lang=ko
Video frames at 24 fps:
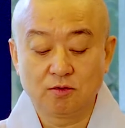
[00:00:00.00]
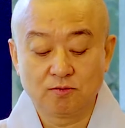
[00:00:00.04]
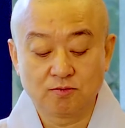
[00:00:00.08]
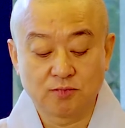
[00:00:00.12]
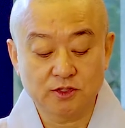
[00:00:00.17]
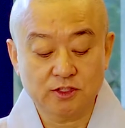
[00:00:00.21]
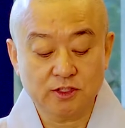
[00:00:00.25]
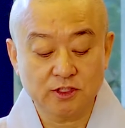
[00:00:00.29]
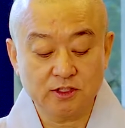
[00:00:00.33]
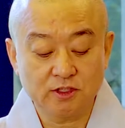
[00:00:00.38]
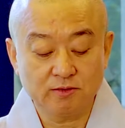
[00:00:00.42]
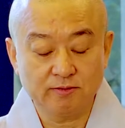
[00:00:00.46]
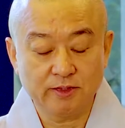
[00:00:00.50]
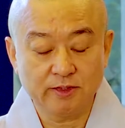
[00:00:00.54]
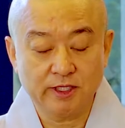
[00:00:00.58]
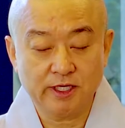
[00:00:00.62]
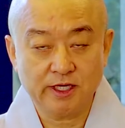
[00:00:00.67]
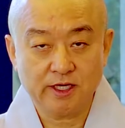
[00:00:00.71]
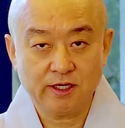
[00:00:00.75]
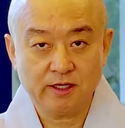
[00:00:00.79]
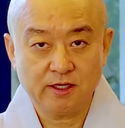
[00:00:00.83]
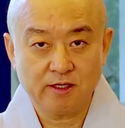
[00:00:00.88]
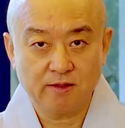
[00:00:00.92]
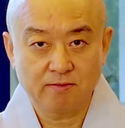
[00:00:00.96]

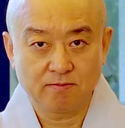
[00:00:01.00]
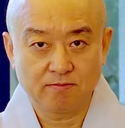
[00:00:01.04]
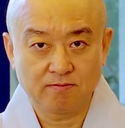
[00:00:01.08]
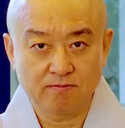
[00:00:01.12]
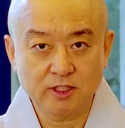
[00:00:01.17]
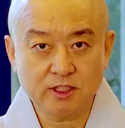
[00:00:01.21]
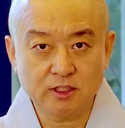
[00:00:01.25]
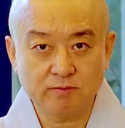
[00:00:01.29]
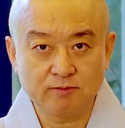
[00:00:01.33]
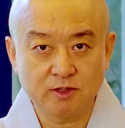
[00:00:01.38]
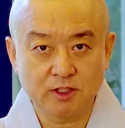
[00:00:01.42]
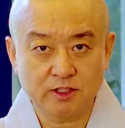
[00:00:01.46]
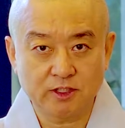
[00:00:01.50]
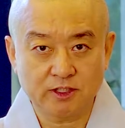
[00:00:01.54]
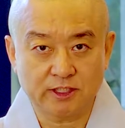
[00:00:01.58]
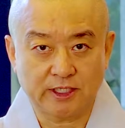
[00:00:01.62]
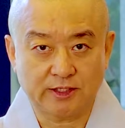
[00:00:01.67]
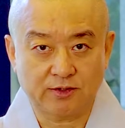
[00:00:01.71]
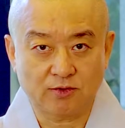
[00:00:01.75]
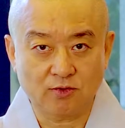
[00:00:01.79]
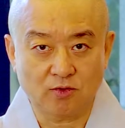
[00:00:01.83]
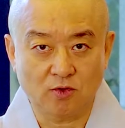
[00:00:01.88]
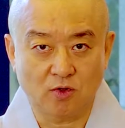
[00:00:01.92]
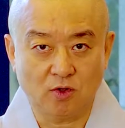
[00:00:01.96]
부처님의 믿음을
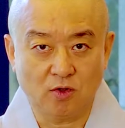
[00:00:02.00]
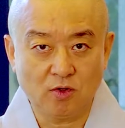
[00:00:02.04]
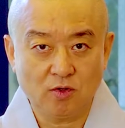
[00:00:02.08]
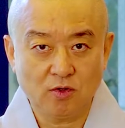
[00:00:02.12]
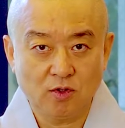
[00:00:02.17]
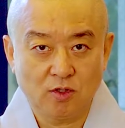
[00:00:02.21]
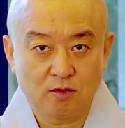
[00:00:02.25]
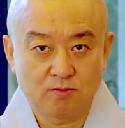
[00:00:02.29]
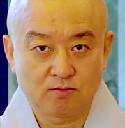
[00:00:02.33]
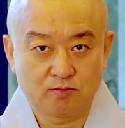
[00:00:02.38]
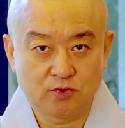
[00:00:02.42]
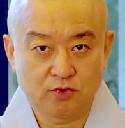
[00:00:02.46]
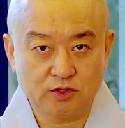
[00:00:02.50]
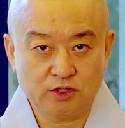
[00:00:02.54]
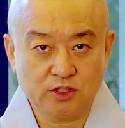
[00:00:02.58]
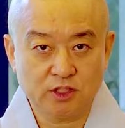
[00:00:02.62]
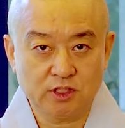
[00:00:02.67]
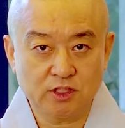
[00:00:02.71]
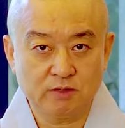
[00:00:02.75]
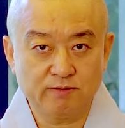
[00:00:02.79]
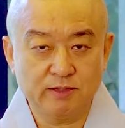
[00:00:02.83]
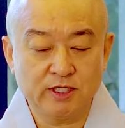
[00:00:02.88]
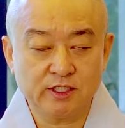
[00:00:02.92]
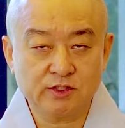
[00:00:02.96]
따르고
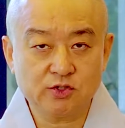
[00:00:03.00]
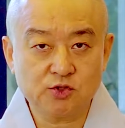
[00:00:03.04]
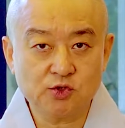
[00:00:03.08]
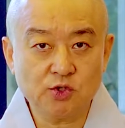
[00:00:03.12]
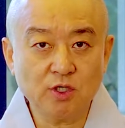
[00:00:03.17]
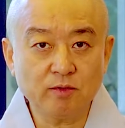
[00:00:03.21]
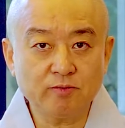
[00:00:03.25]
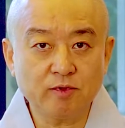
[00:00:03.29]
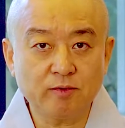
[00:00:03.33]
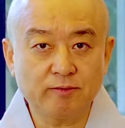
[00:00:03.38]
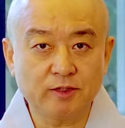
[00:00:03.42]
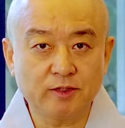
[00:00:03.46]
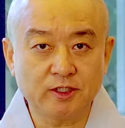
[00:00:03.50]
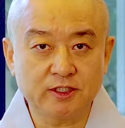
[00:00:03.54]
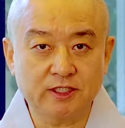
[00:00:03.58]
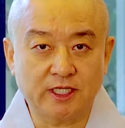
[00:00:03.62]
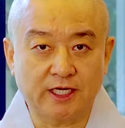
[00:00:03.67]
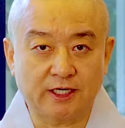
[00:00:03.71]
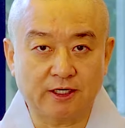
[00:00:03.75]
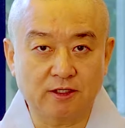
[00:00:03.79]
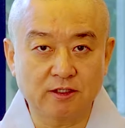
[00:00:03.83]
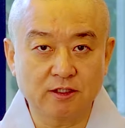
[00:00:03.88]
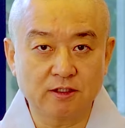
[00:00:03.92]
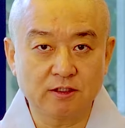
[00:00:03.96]
부처님의 수행법을
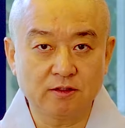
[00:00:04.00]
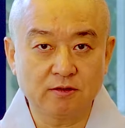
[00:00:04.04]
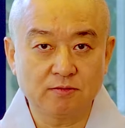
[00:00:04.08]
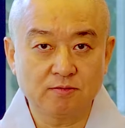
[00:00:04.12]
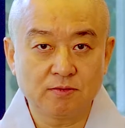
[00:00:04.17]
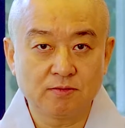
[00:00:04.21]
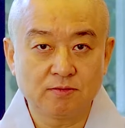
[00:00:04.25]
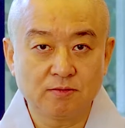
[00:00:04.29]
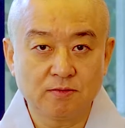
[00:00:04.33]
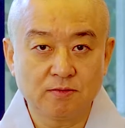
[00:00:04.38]
따르는